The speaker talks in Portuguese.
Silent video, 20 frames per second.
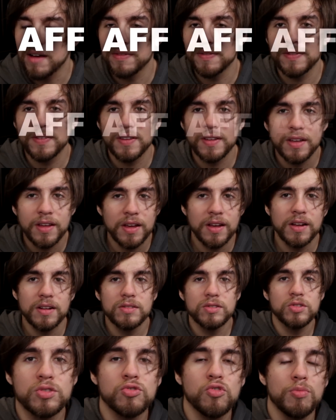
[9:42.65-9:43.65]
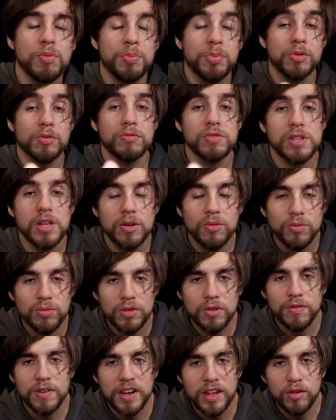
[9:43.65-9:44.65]
Af. Desculpe, por um
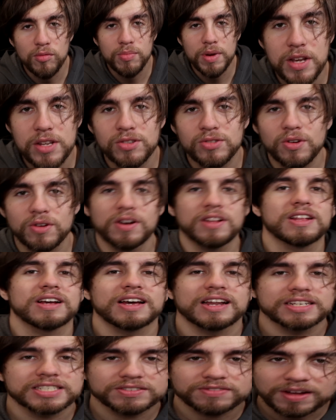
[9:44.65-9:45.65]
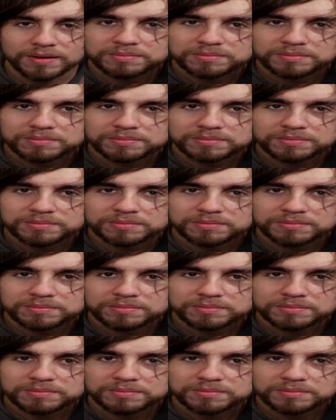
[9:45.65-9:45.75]
segundo eu virei o Sola da grande